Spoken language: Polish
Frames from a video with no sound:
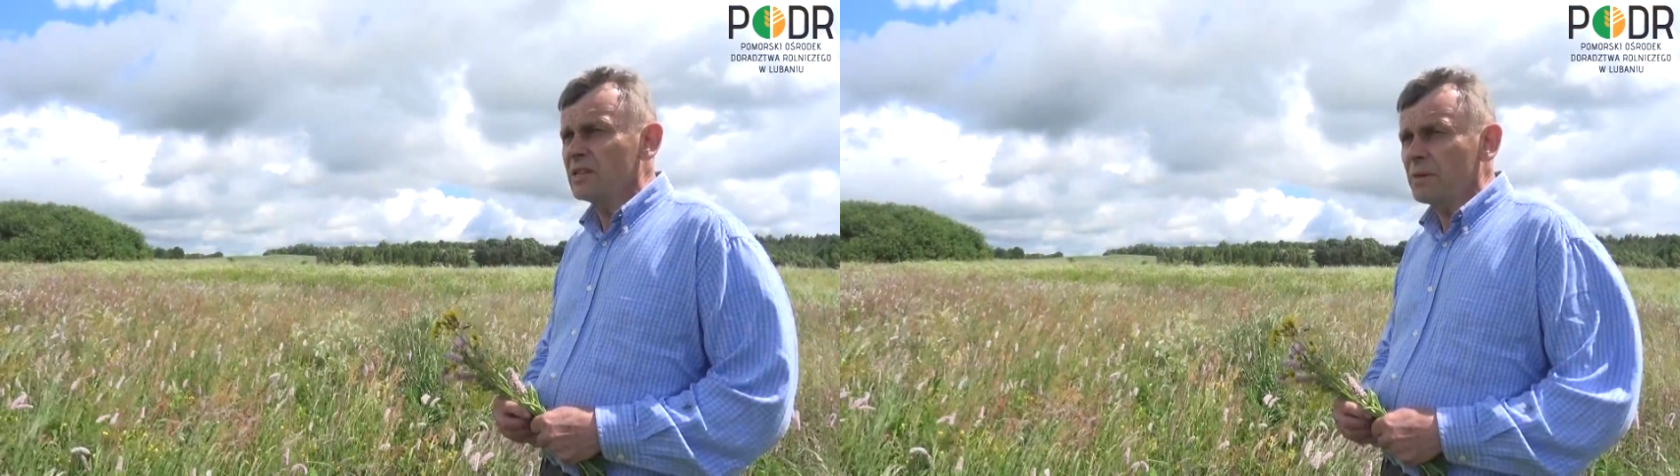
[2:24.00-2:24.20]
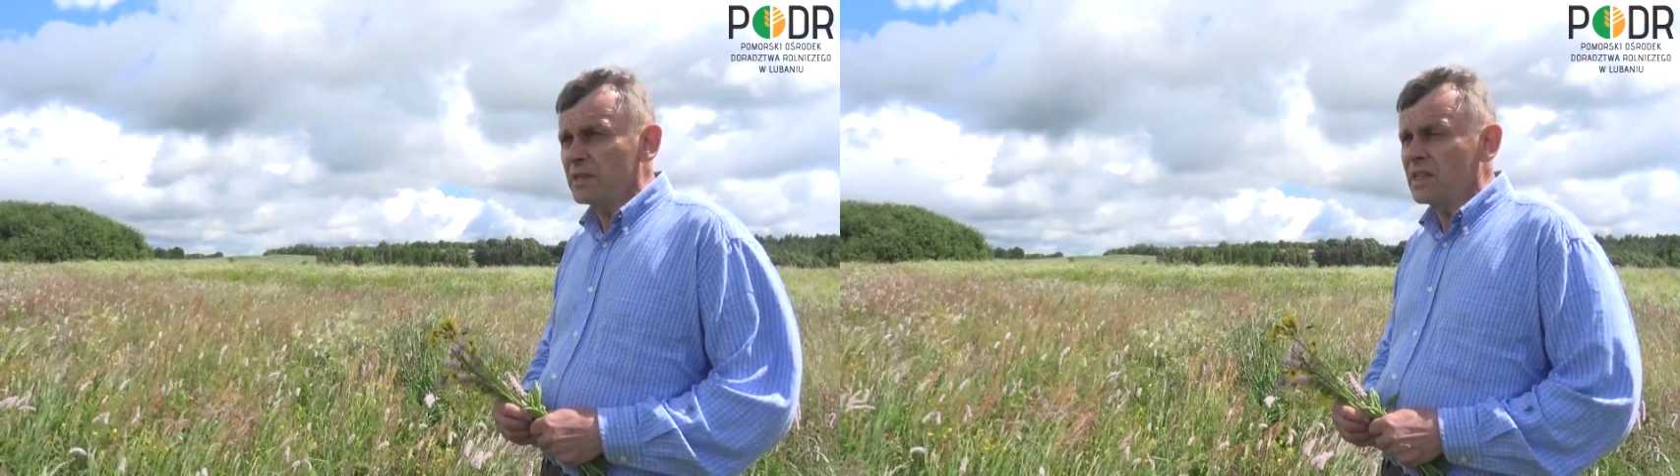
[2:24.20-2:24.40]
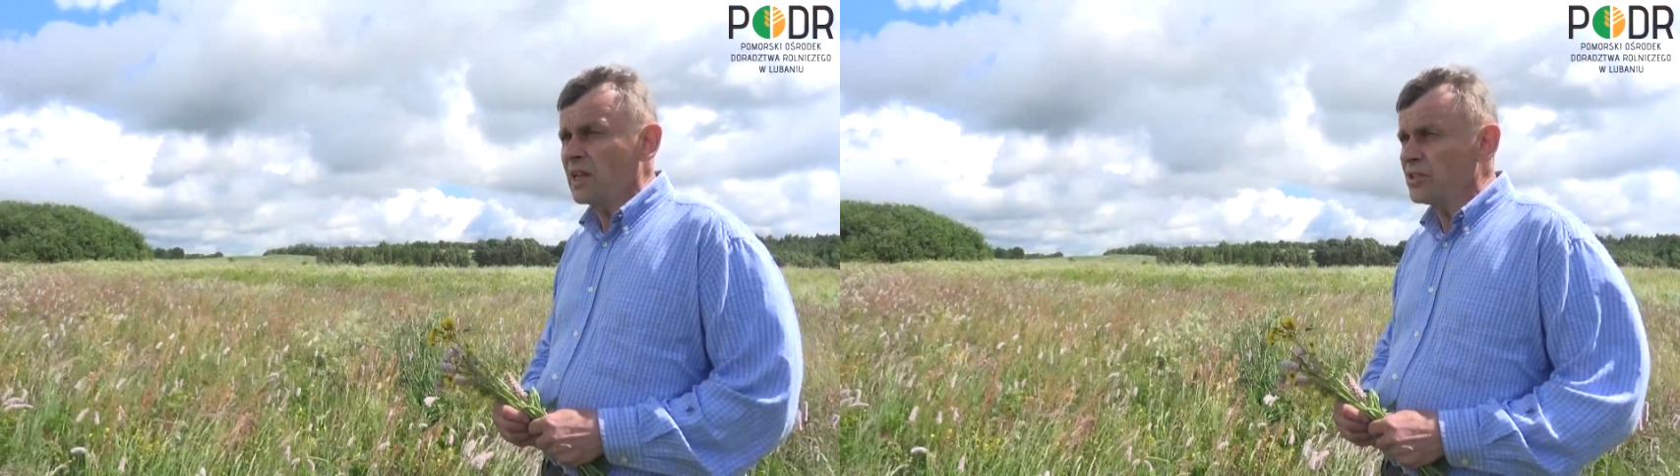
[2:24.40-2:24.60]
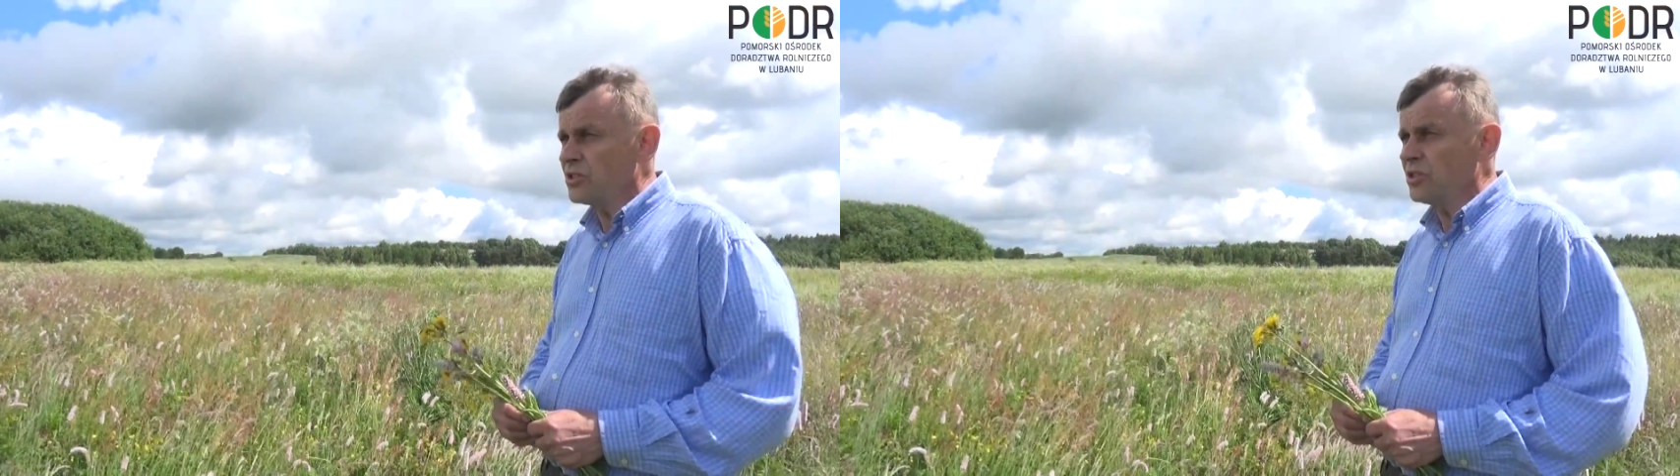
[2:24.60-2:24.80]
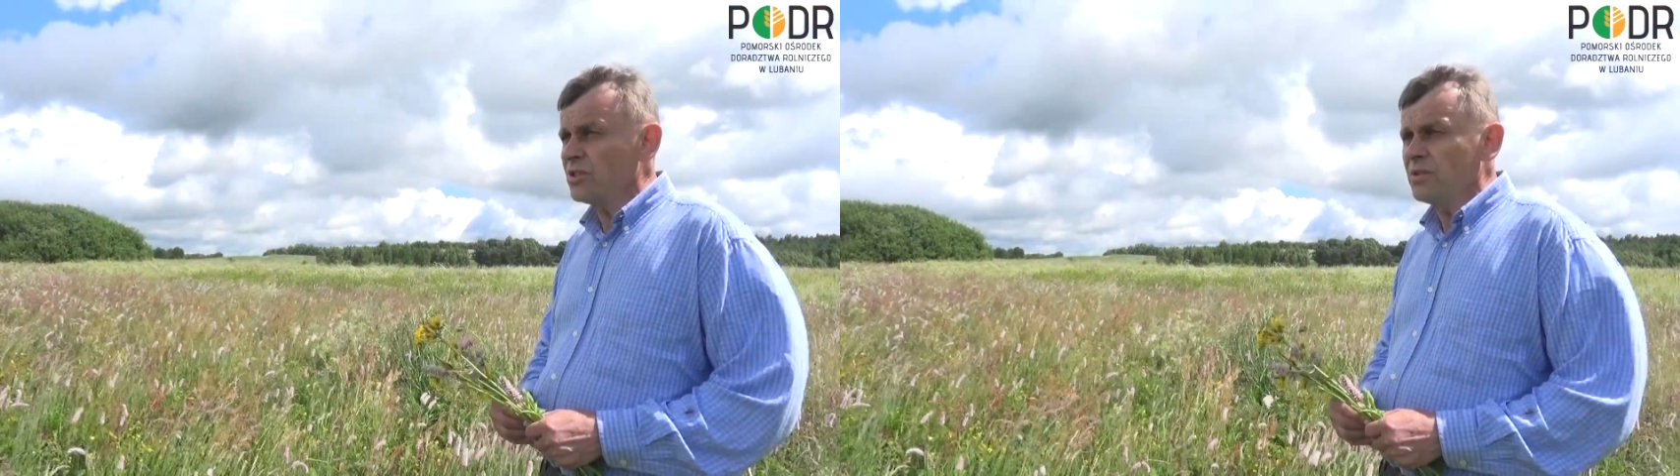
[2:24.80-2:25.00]
ekspert
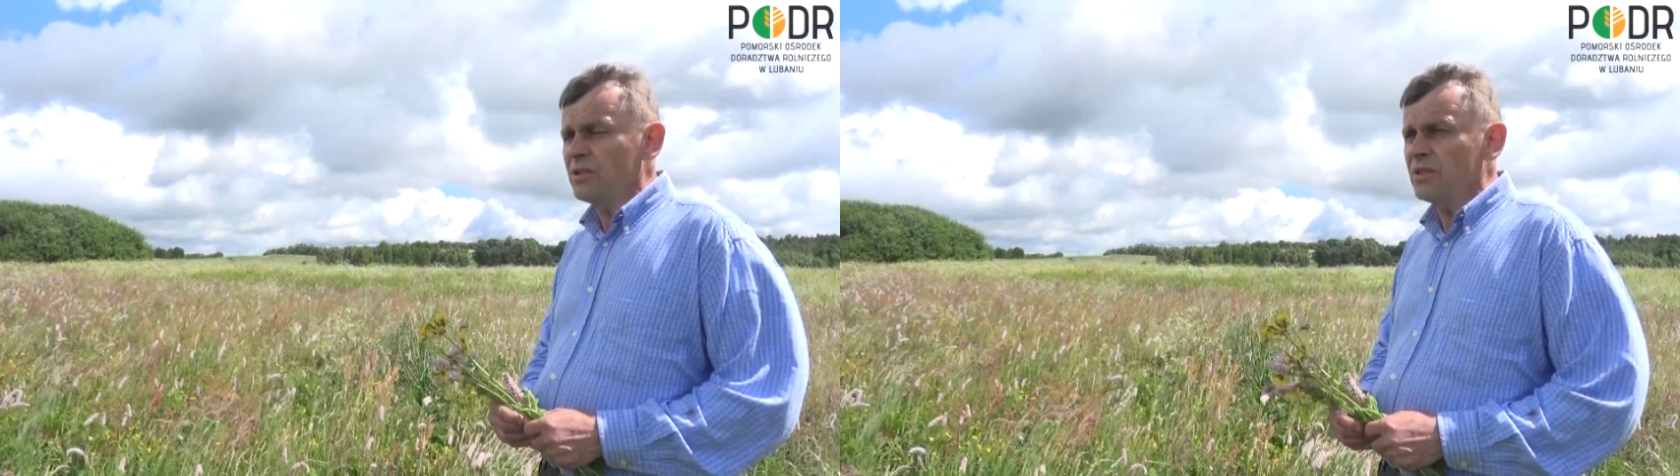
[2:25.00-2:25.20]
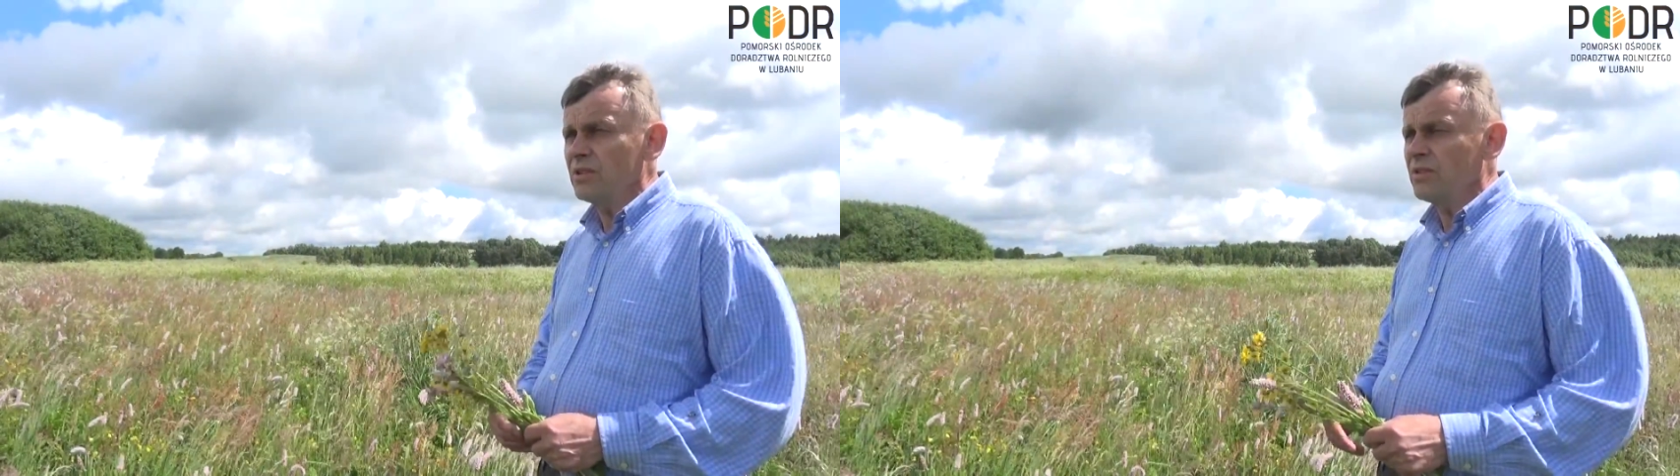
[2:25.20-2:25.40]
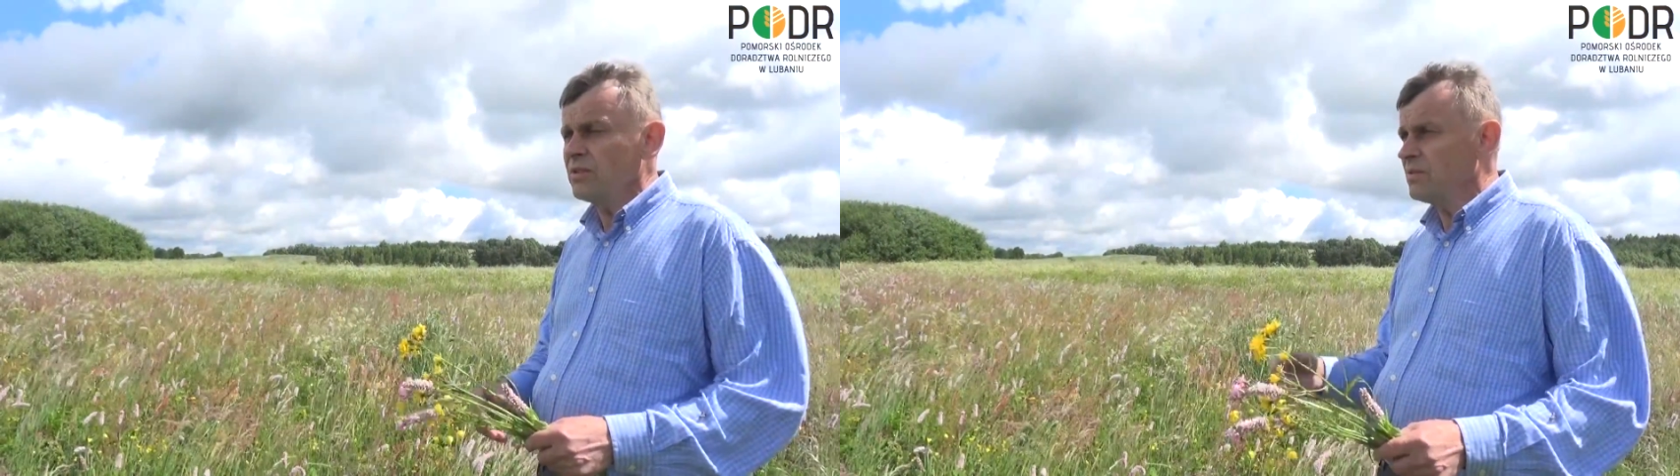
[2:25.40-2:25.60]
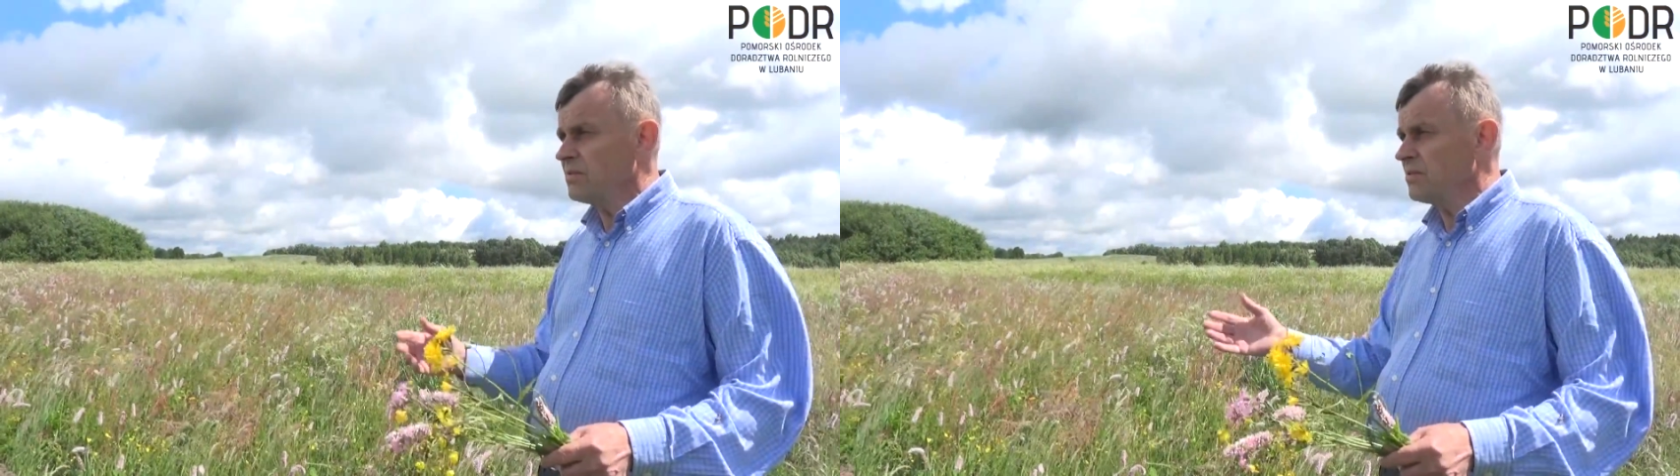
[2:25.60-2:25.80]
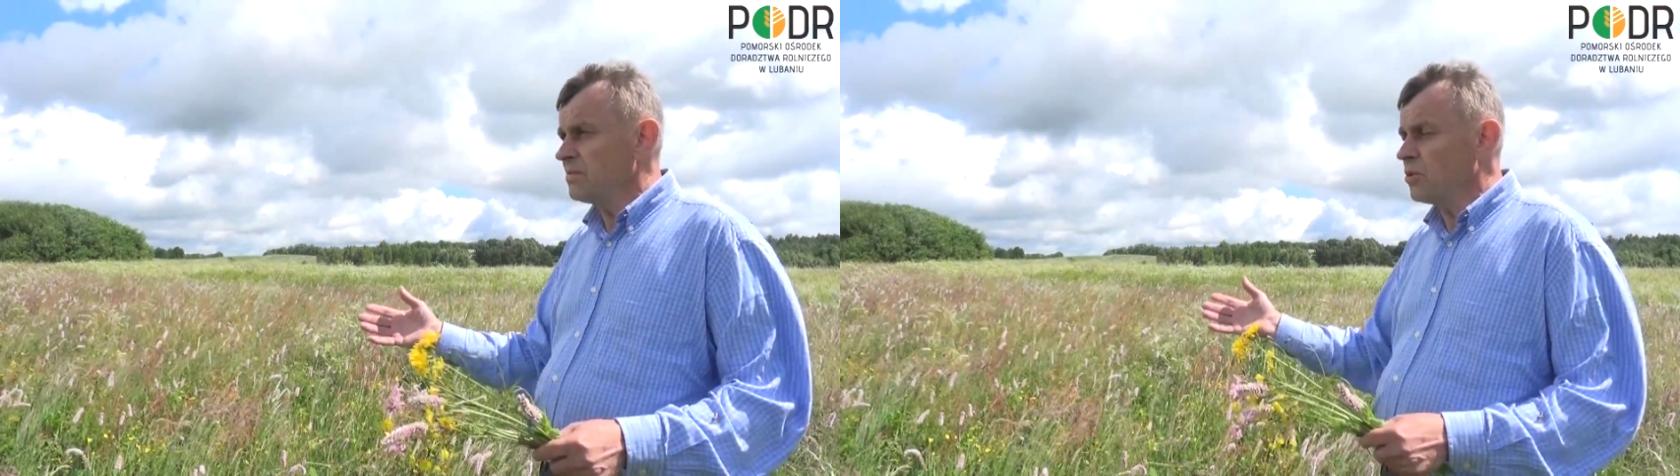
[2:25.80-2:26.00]
zaleci
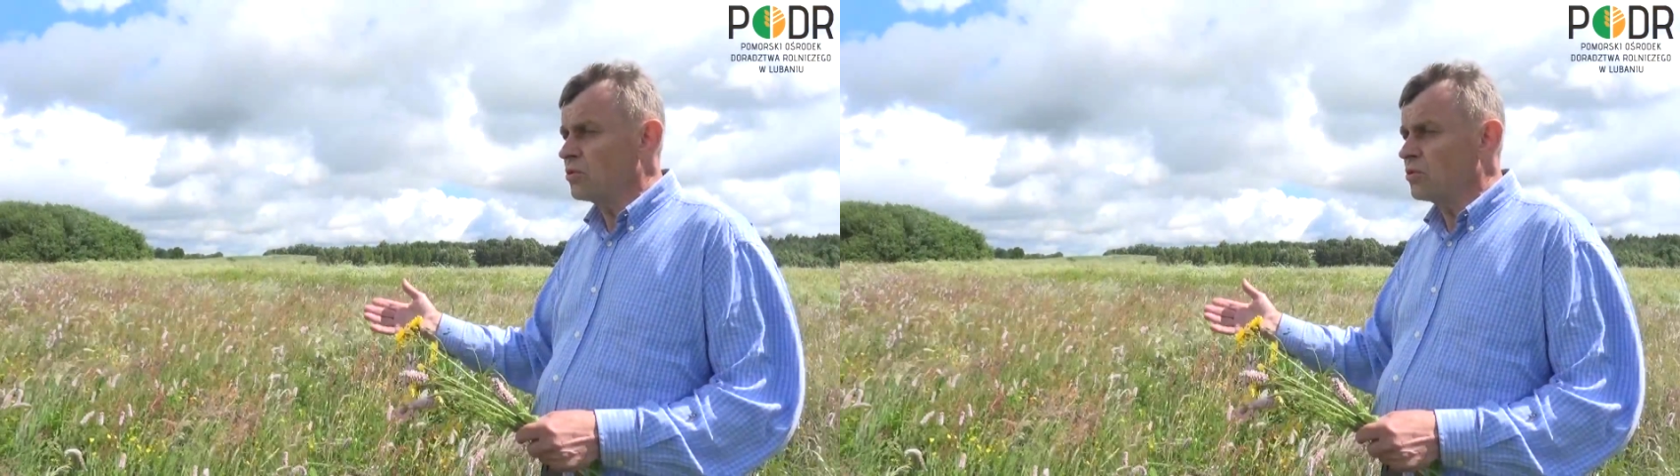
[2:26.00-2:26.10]
e,